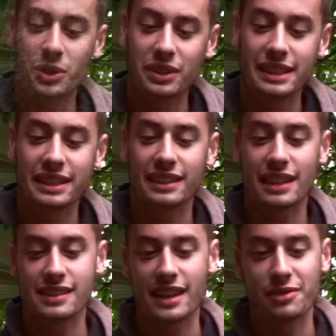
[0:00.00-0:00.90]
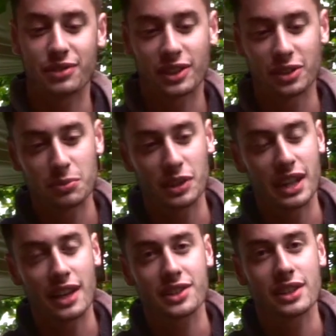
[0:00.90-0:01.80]
Grunde hier eine ganz einfache
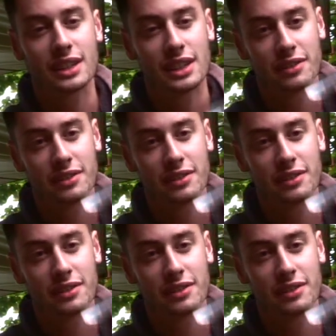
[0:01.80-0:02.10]
Grundmontage.